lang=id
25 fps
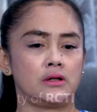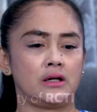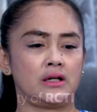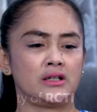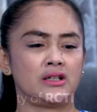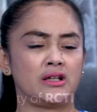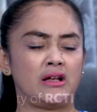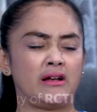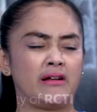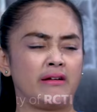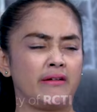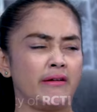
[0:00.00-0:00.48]

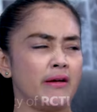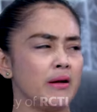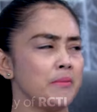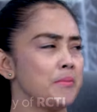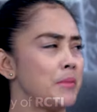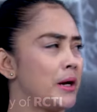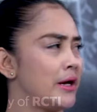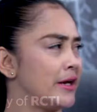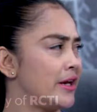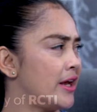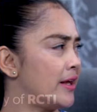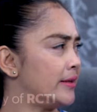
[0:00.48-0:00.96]
katanya
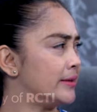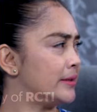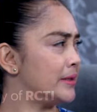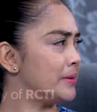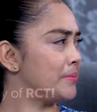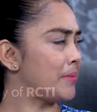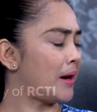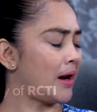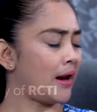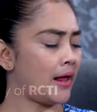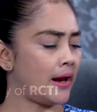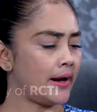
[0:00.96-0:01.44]
Mbak Yanti
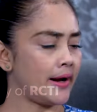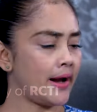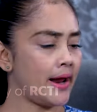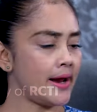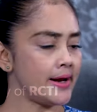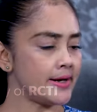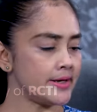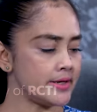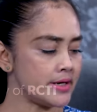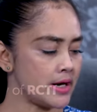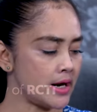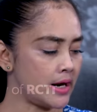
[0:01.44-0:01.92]
malah
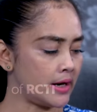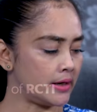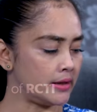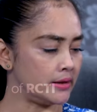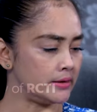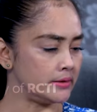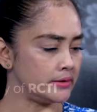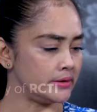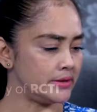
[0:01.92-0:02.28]
nanya,